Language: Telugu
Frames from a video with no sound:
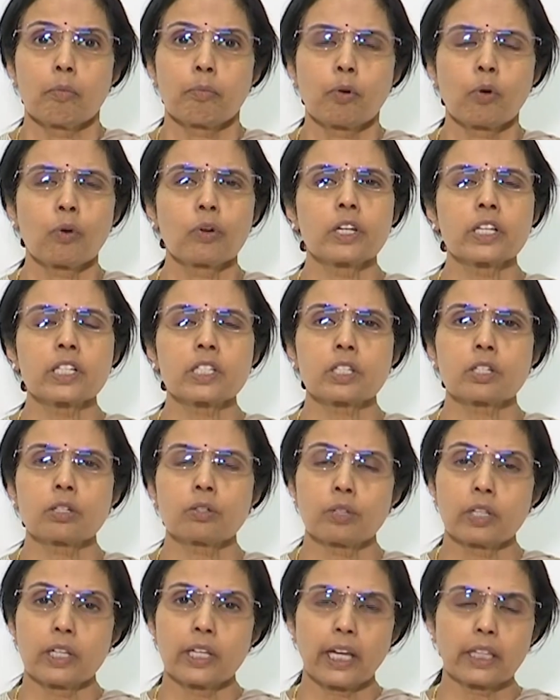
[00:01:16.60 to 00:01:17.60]

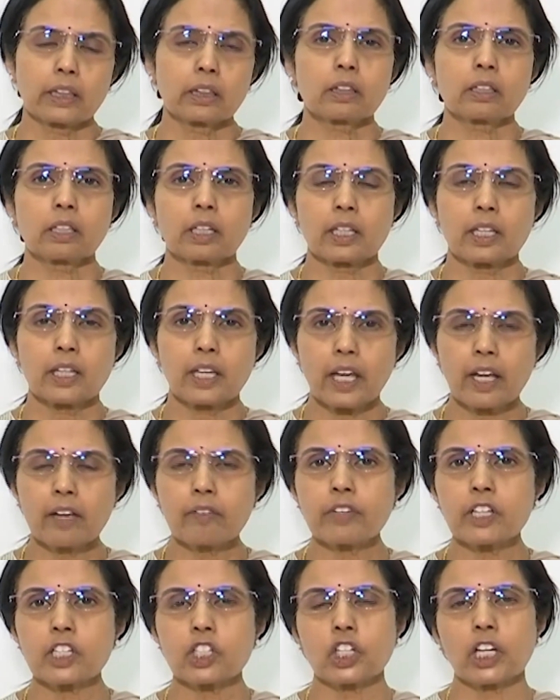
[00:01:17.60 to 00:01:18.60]
పోలీసులు ఎంత
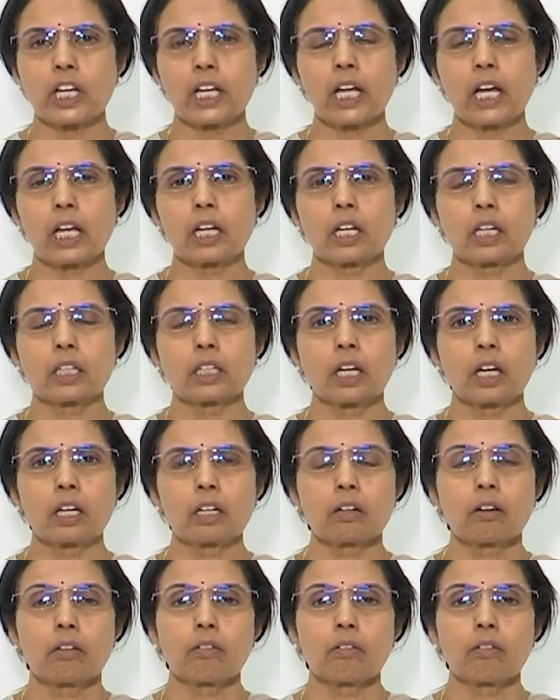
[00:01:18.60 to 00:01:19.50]
ఏమి చేయాలన్నా